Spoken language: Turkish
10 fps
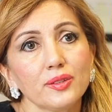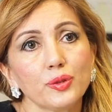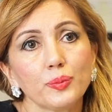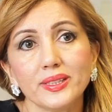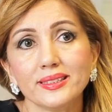
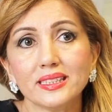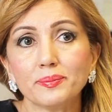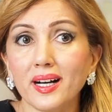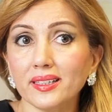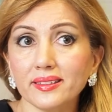
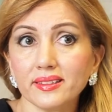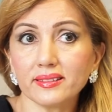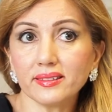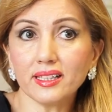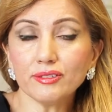Tüplerini
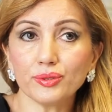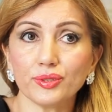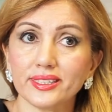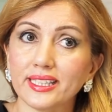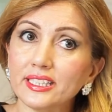bağlattıktan
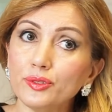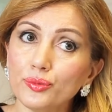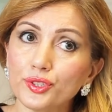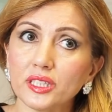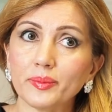sonra geri
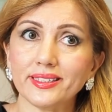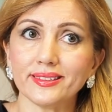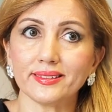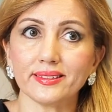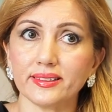dönüş
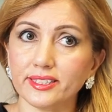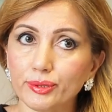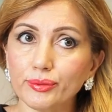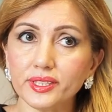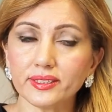ameliyatı
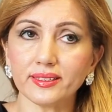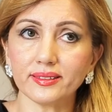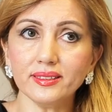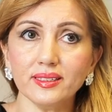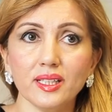istiyorsa
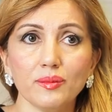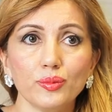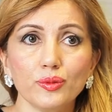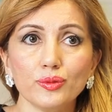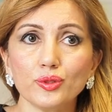kadın
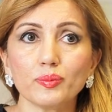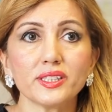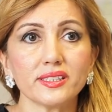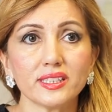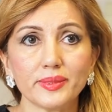bu çok
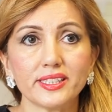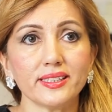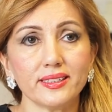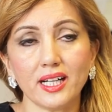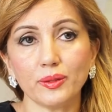başarılı bir
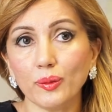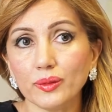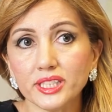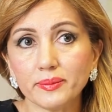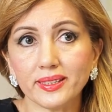cerrahi
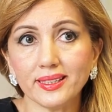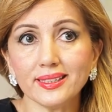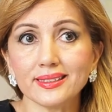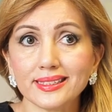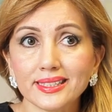olsa bile
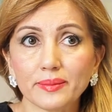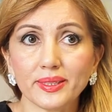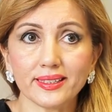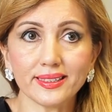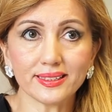dış
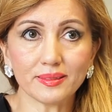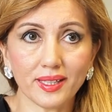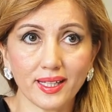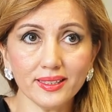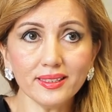gebelik
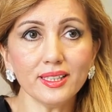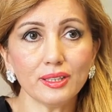ihtimali